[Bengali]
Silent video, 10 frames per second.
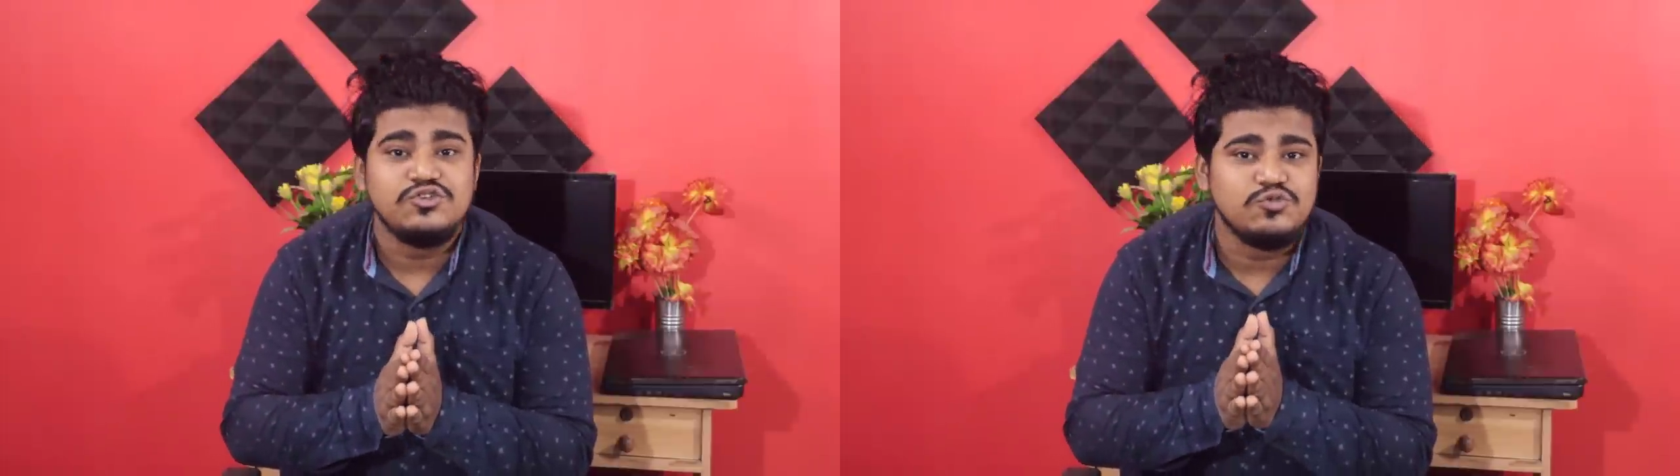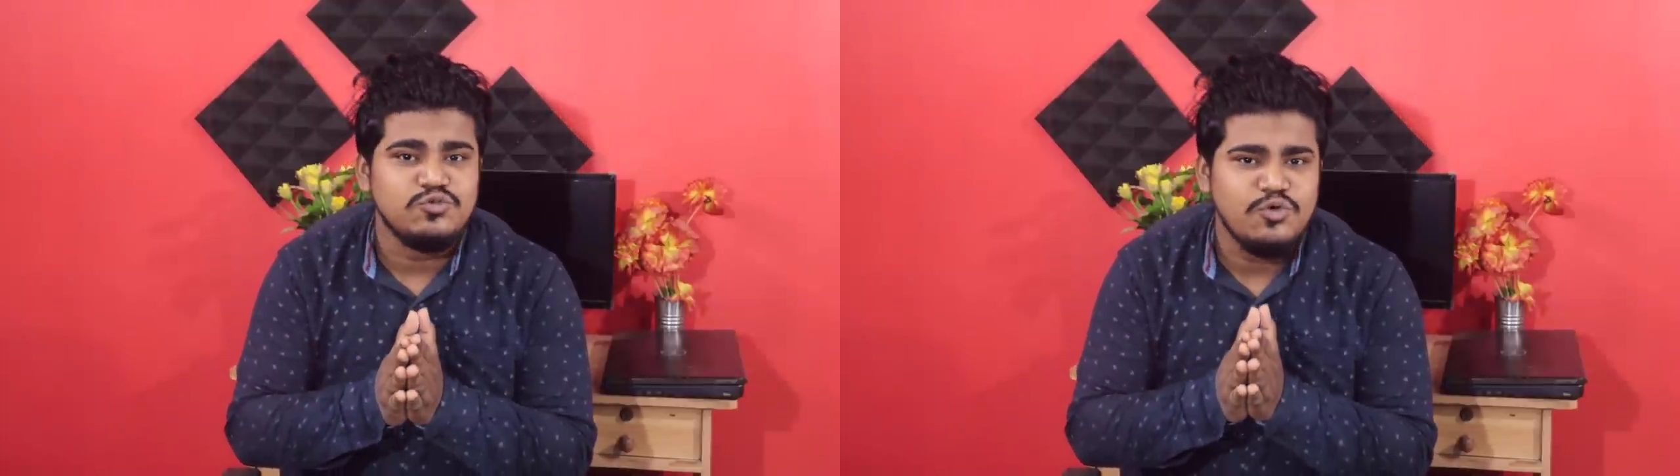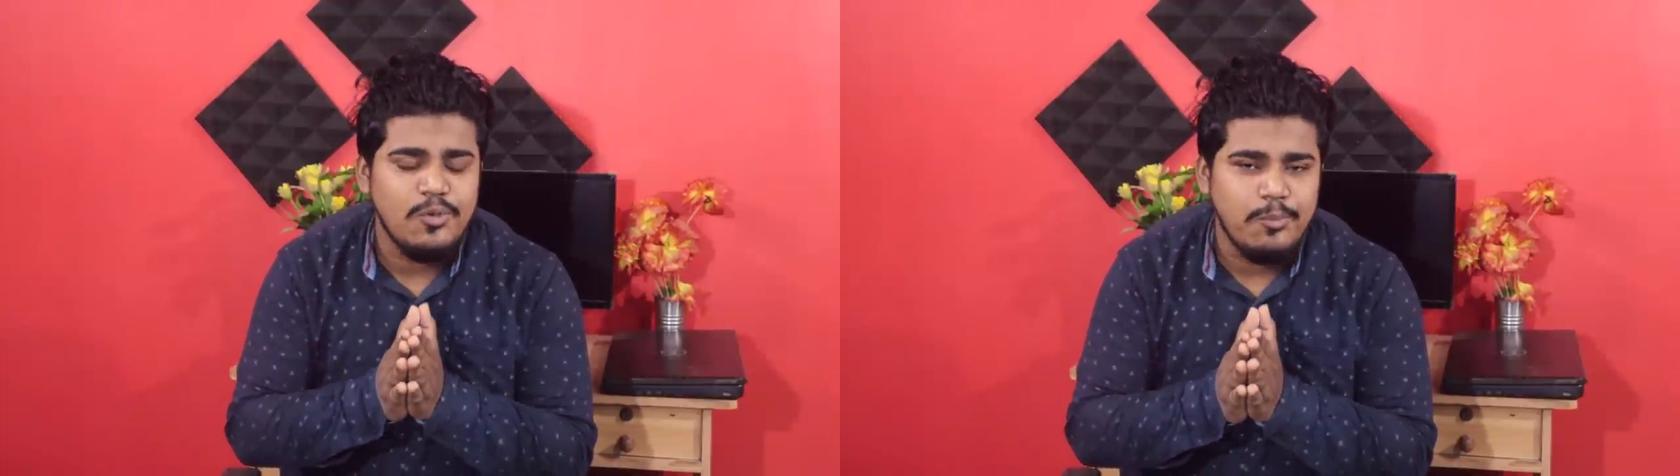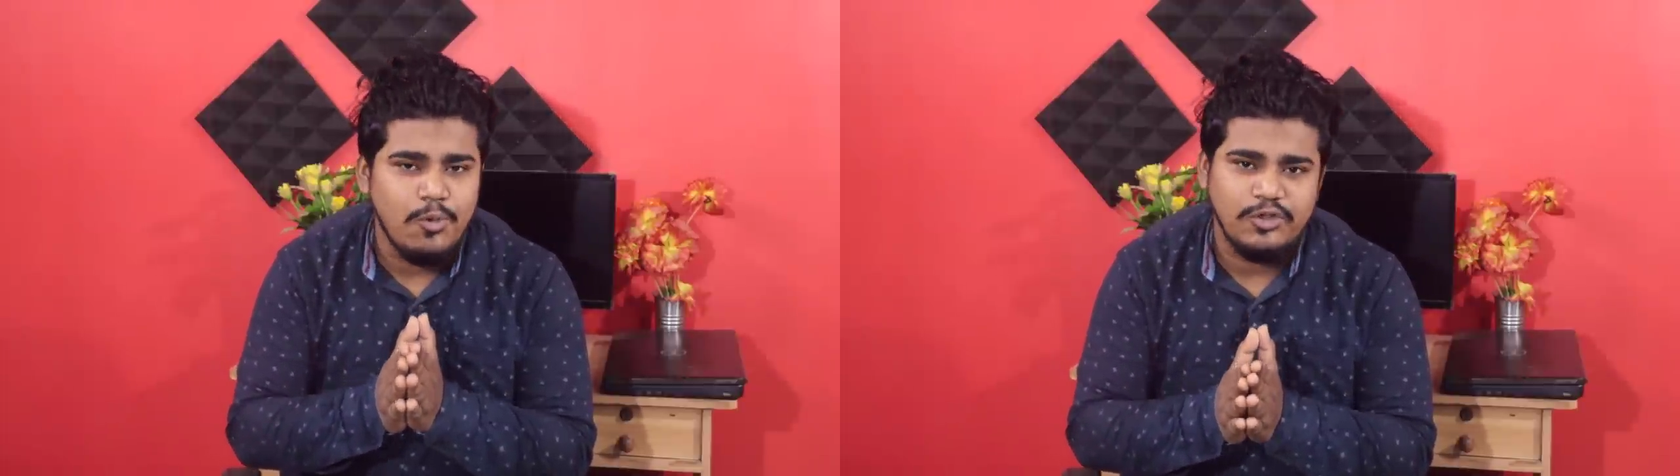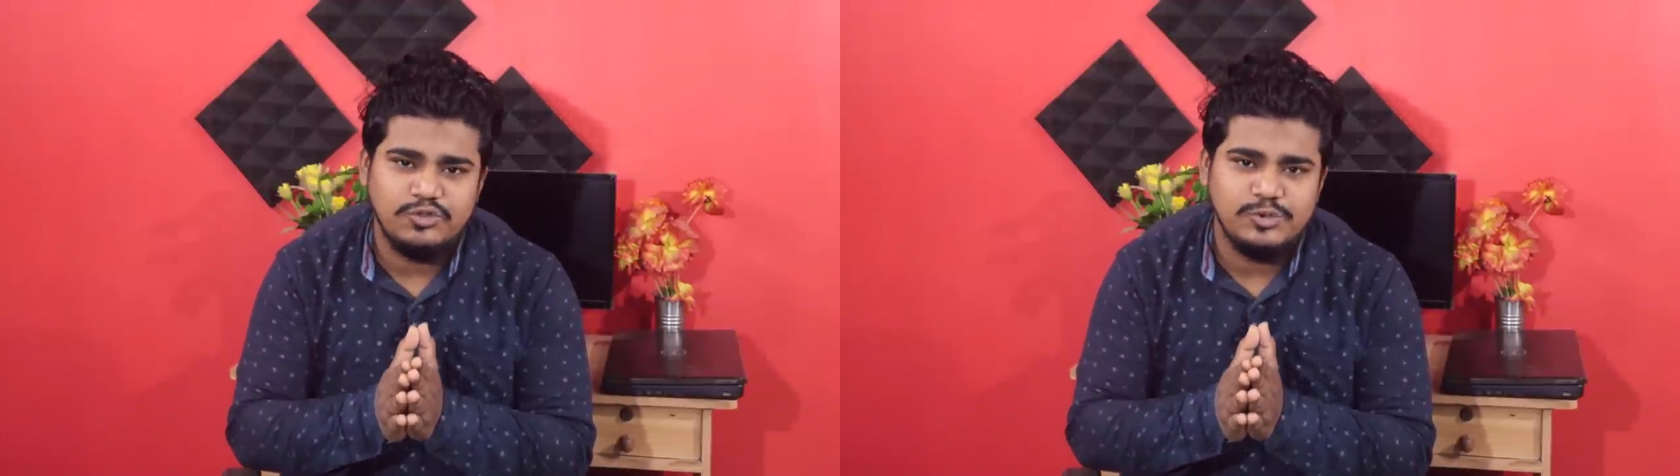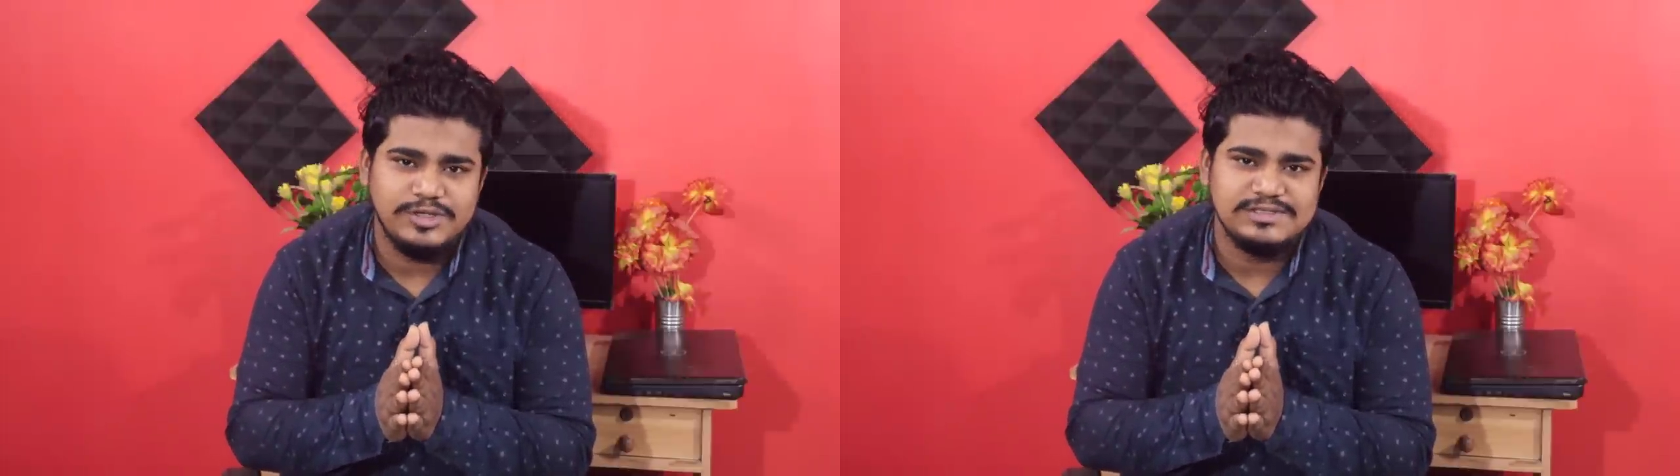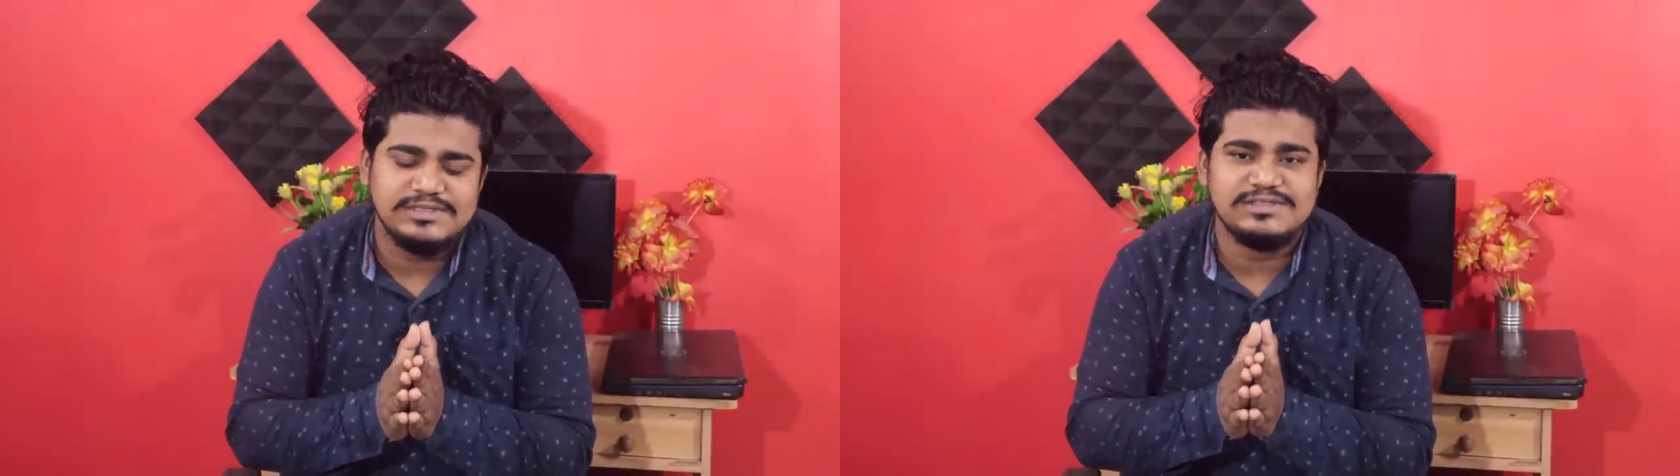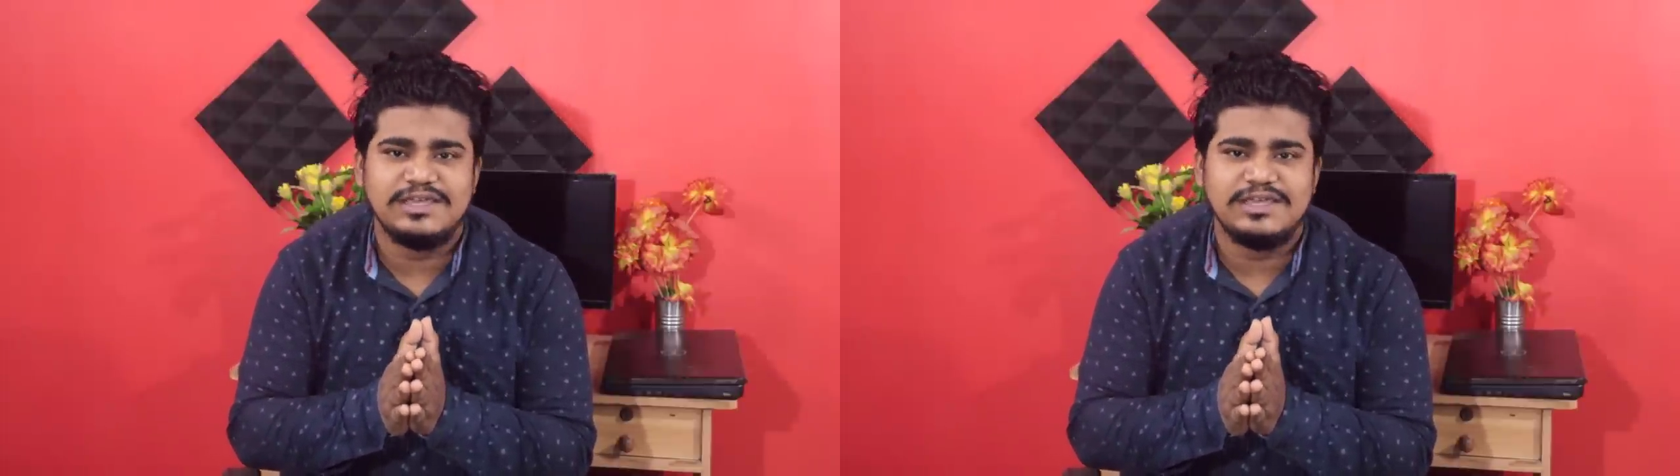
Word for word: শূন্য পদ রয়েছে